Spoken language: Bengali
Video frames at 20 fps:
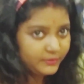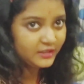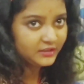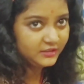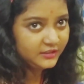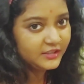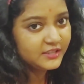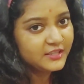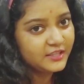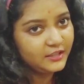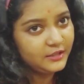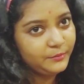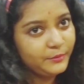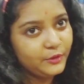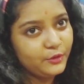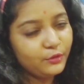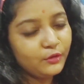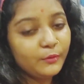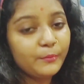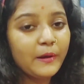বার্থডে
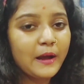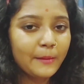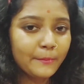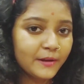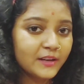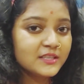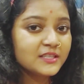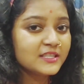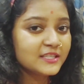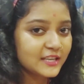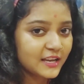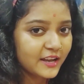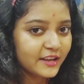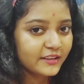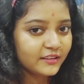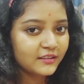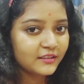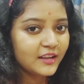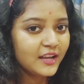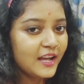সেলিব্রেট হলো ভাবার
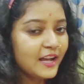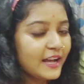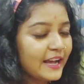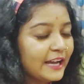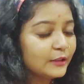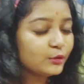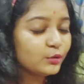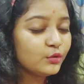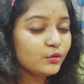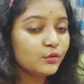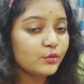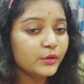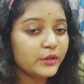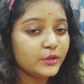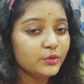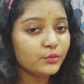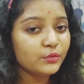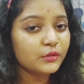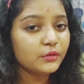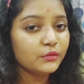যায় এতক্ষণ
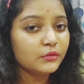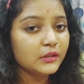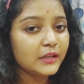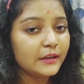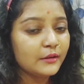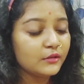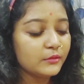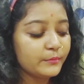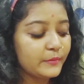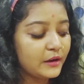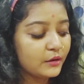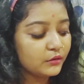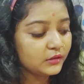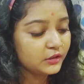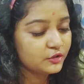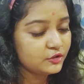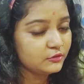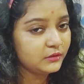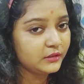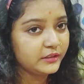ওয়েট করে করে এখন বারোটা